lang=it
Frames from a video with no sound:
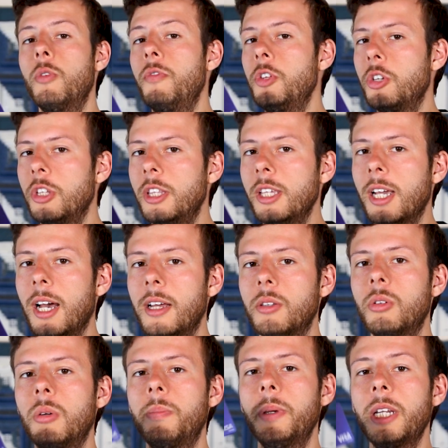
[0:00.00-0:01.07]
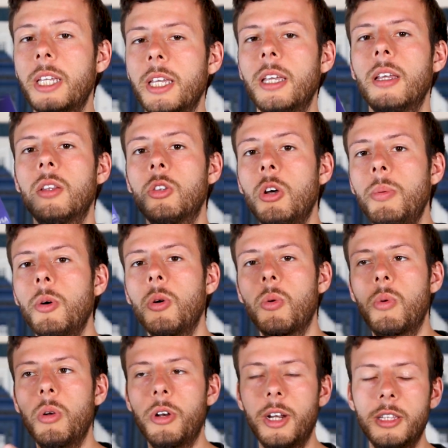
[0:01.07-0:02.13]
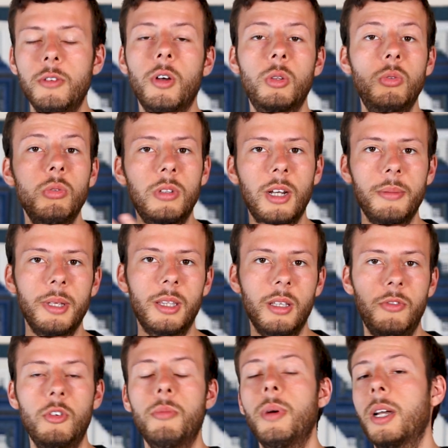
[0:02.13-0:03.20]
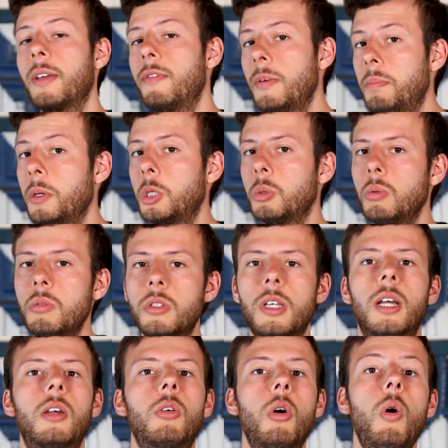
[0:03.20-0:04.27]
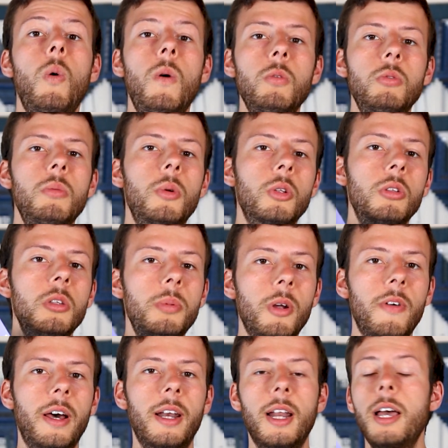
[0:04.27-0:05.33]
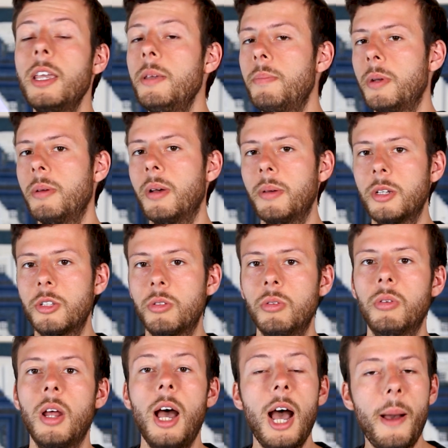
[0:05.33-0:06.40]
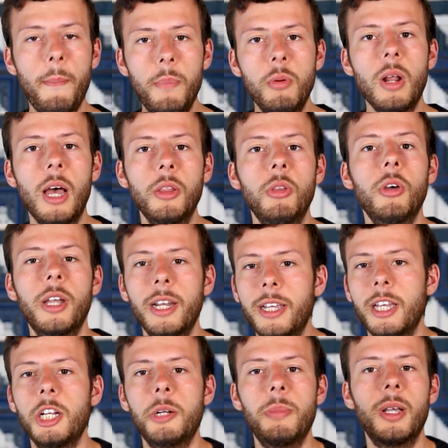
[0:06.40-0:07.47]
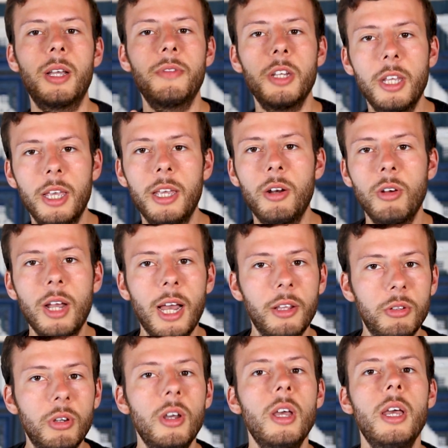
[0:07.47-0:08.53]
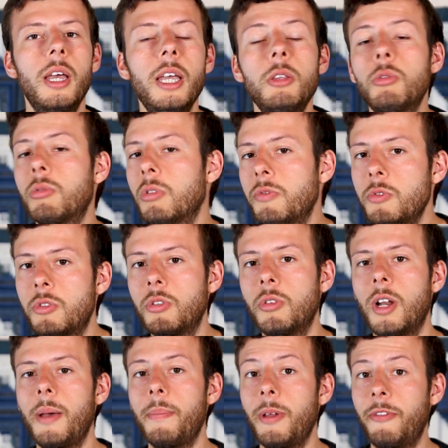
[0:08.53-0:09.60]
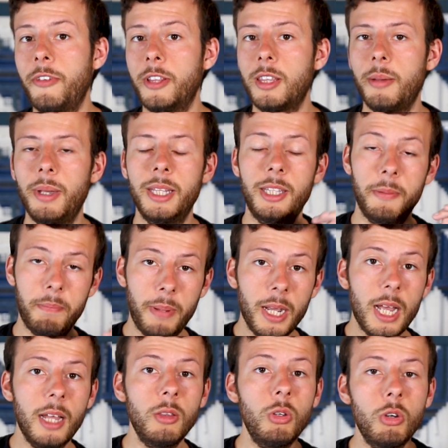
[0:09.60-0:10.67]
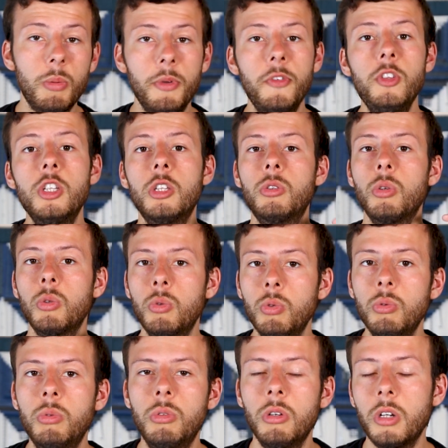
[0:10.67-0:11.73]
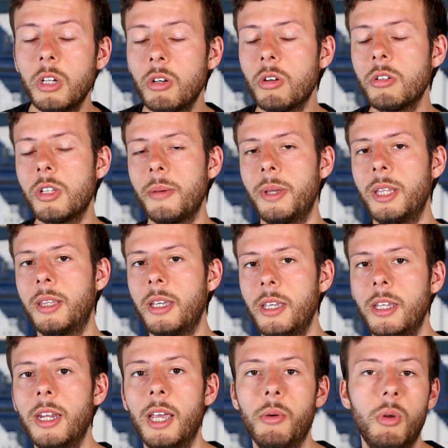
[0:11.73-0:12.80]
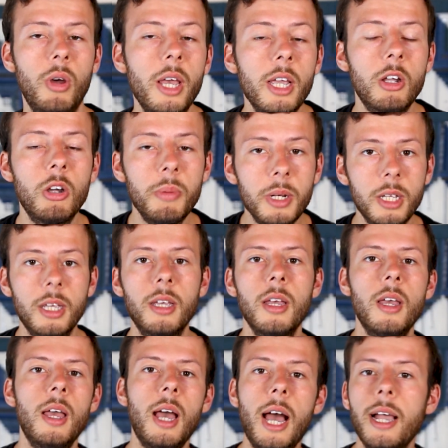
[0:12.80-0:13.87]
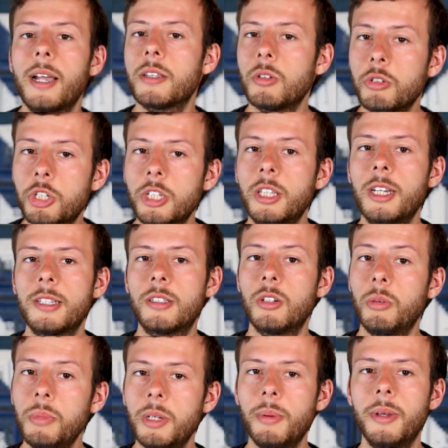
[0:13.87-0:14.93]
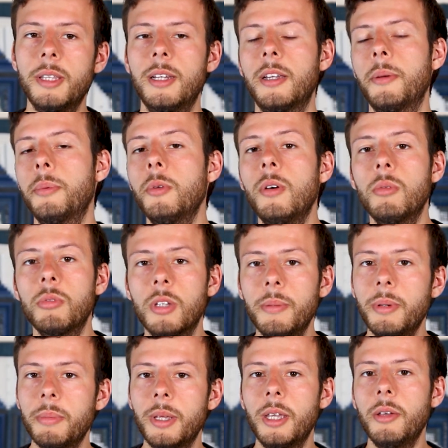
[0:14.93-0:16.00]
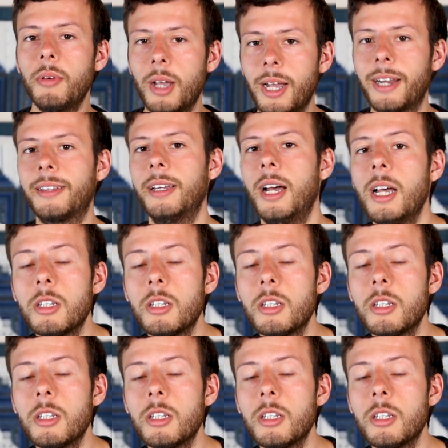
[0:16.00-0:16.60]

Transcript: un video dedicato perché dopo quello relativo a tutta la piattaforma che vi è piaciuto un sacco ho avuto modo di provarla in prima persona, appurando che il cashback viene erogato e tutto funziona perfettamente, pagando come vi ho detto tutto rigorosamente in euro. Ecco perché anche se non ci interessano minimamente le criptovalute, per me è una carta